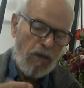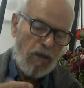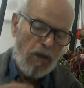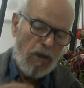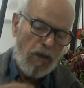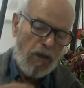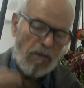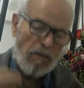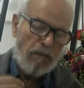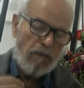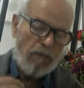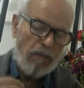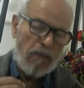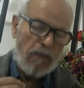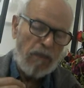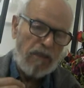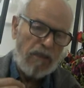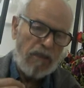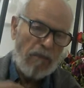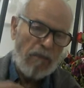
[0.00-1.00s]
لمحة من
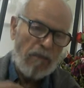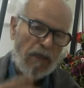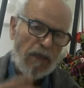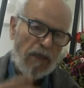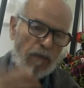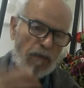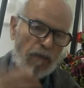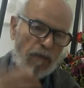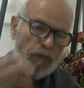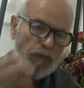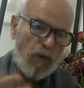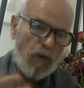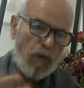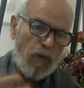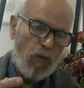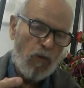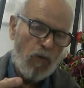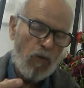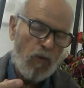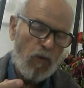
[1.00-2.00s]
الزمن
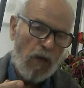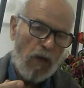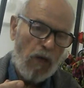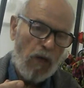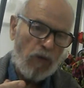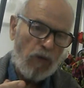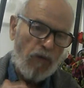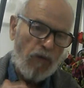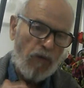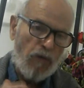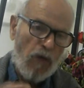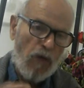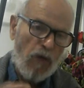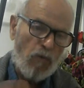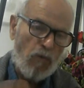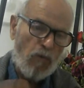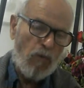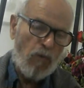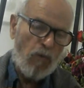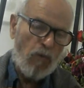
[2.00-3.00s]
ويراجعوا فيها
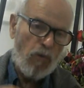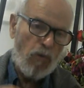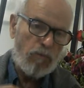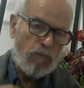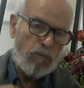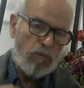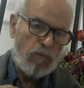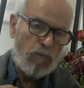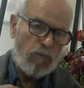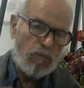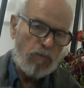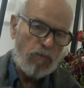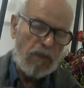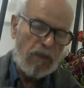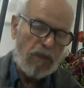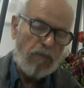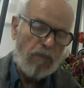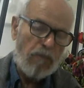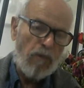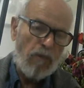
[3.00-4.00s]
أمورهم
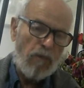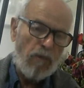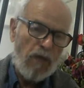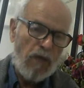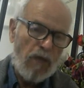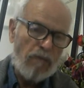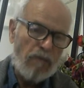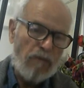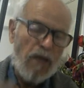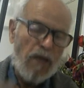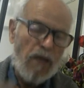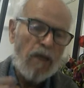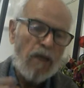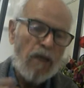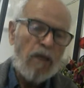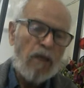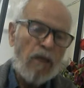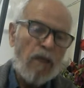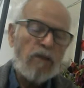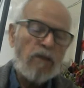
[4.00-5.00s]
بالتمام والكمال
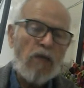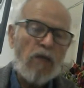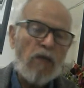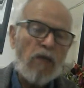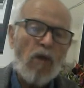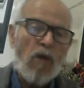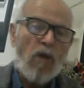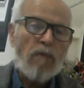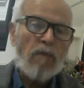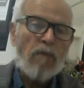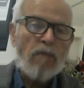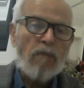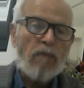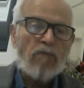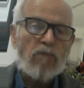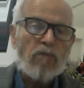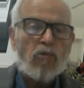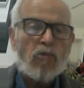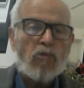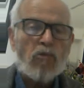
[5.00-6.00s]
زادوا على ما